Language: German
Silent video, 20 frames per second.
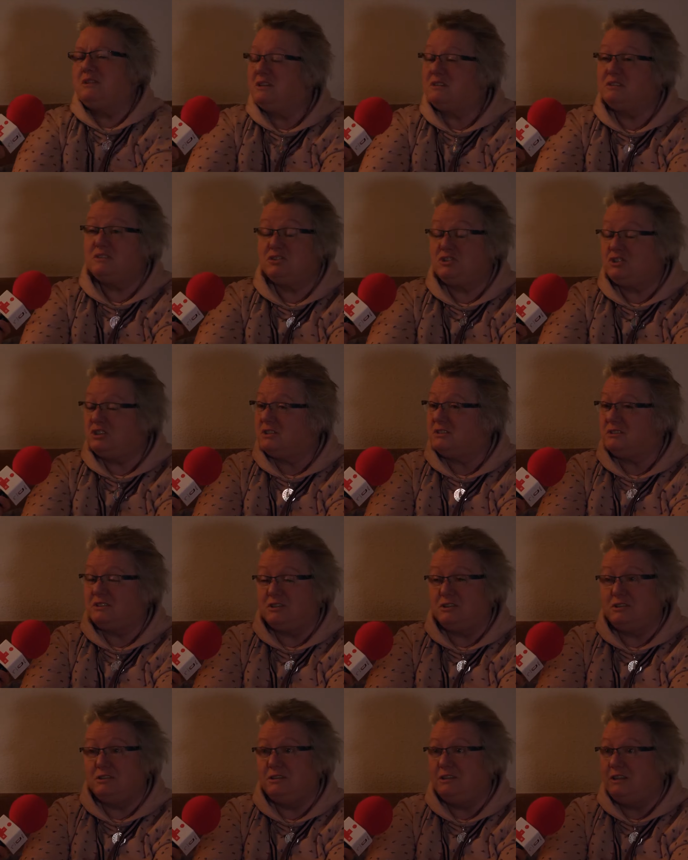Das ist jetzt
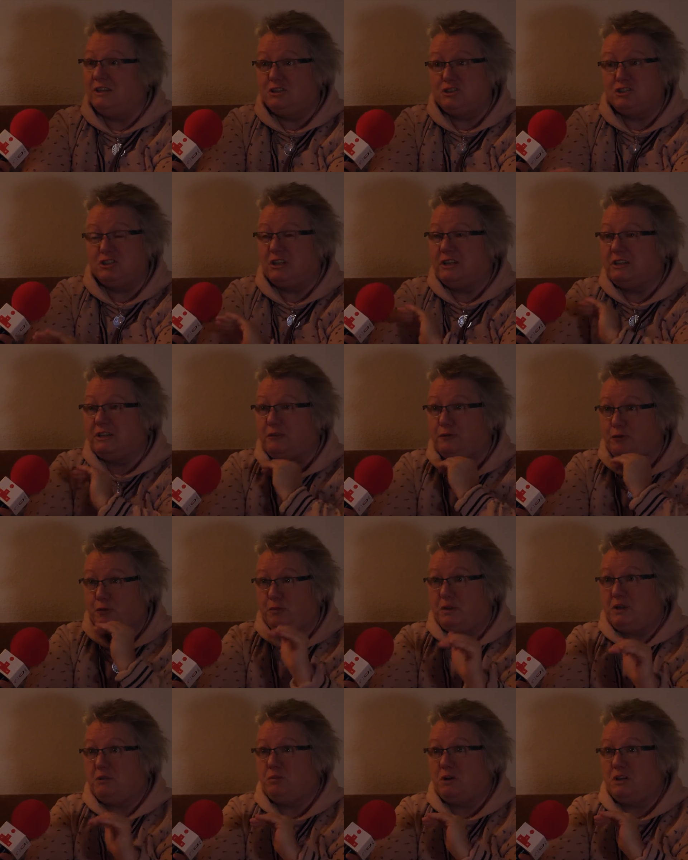in erster Linie für
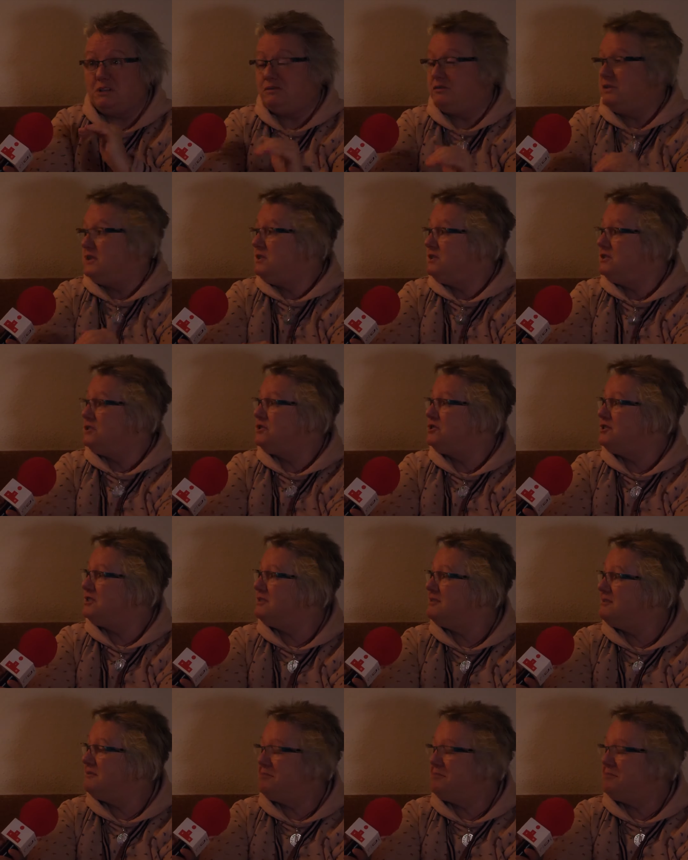mich mal das Wichtigste.